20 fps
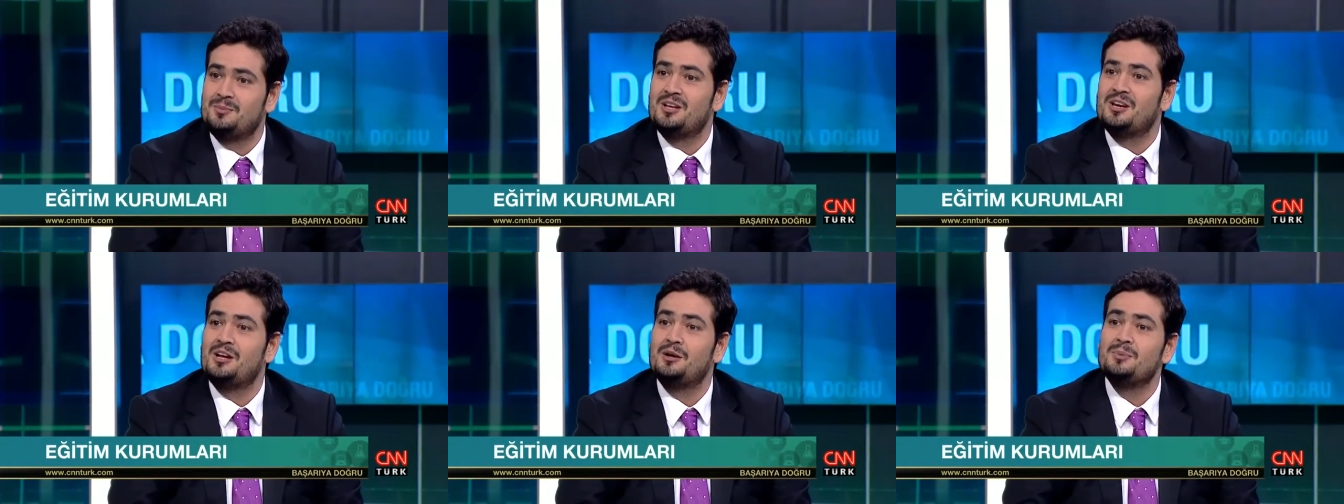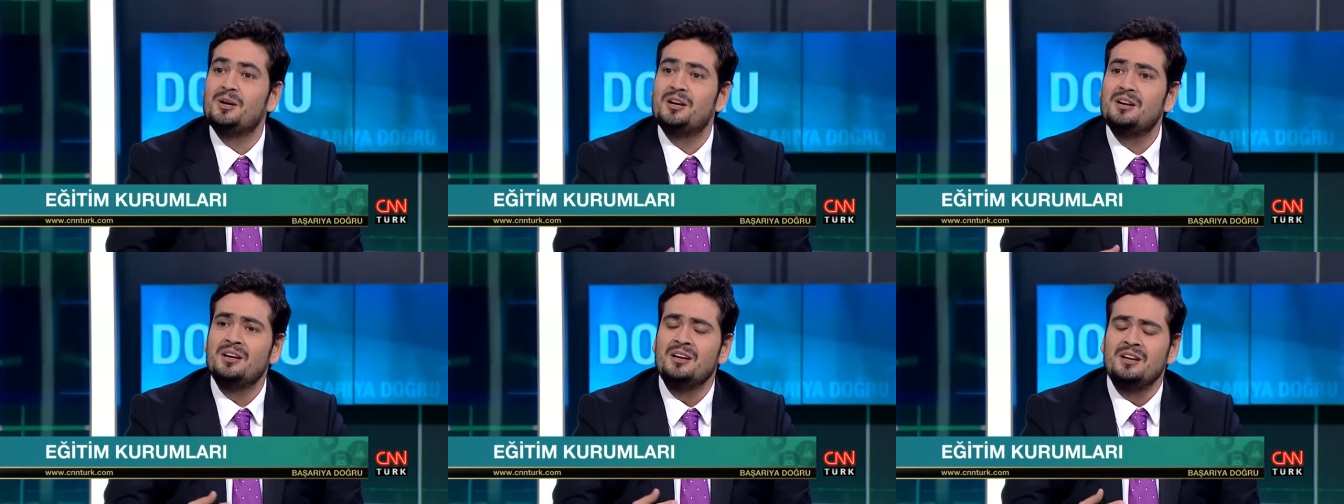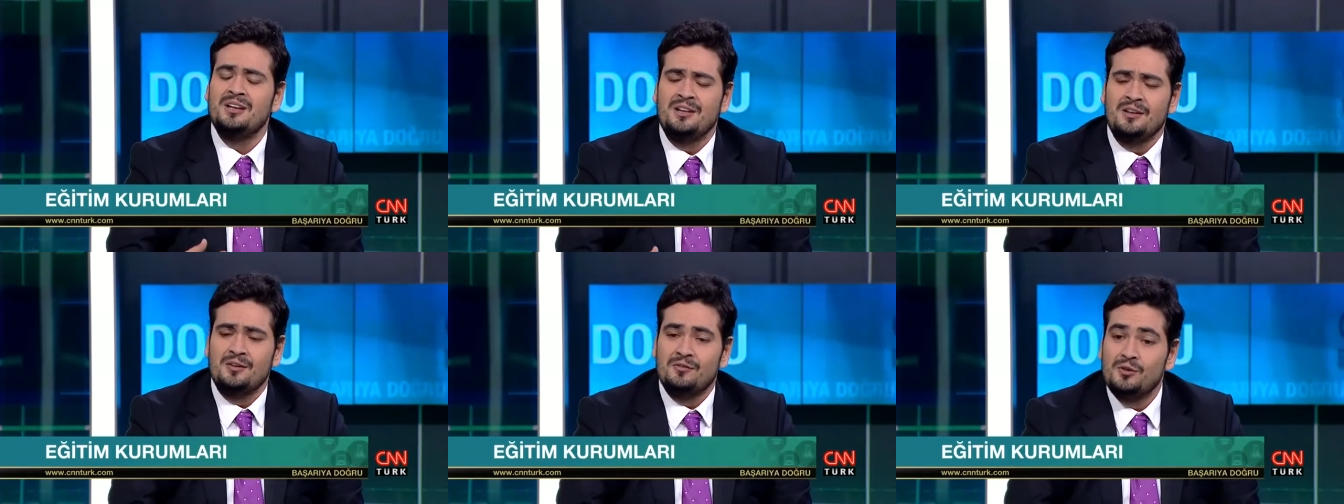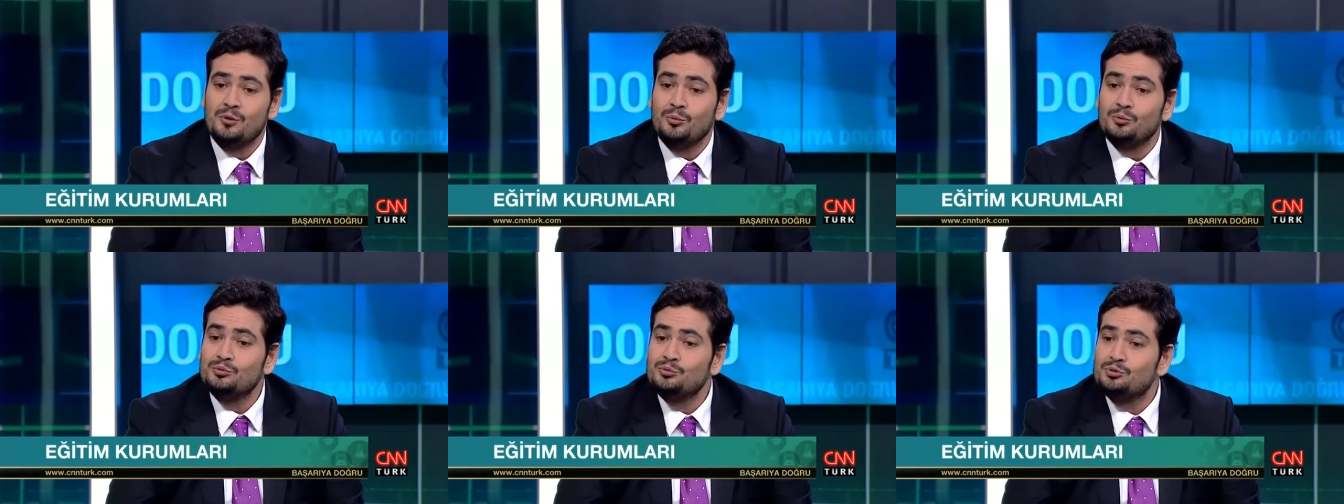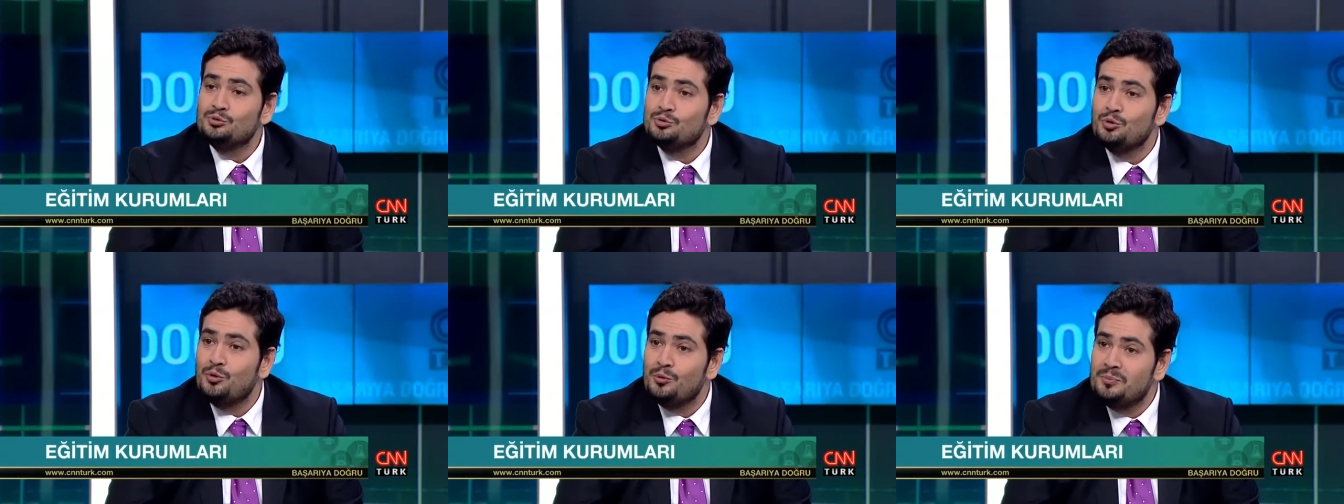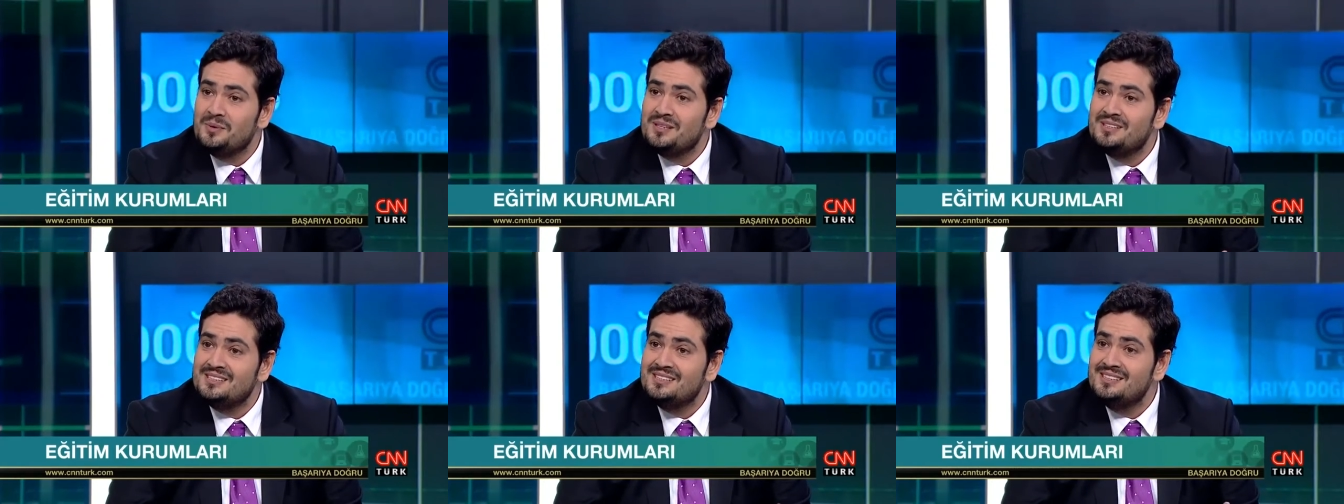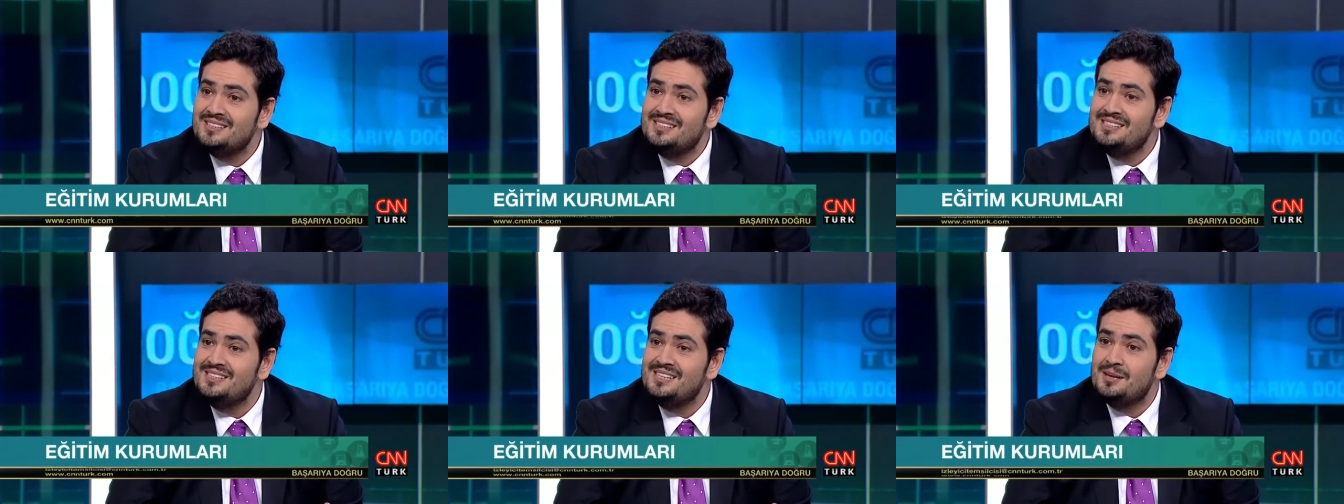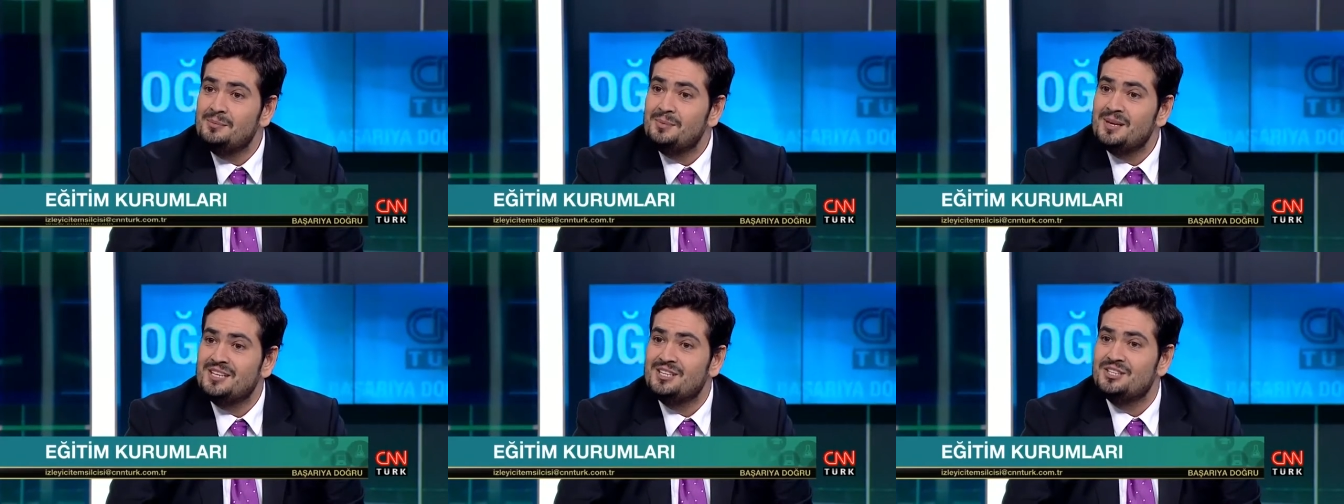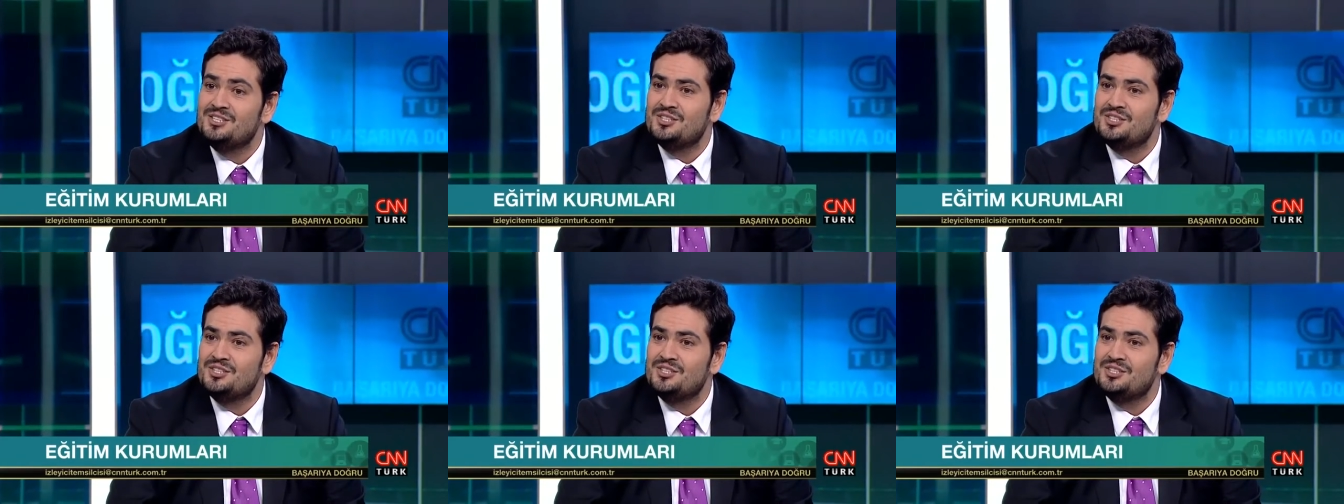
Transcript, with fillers: beraber ve onun sohbetini dinlemek Hı -hı.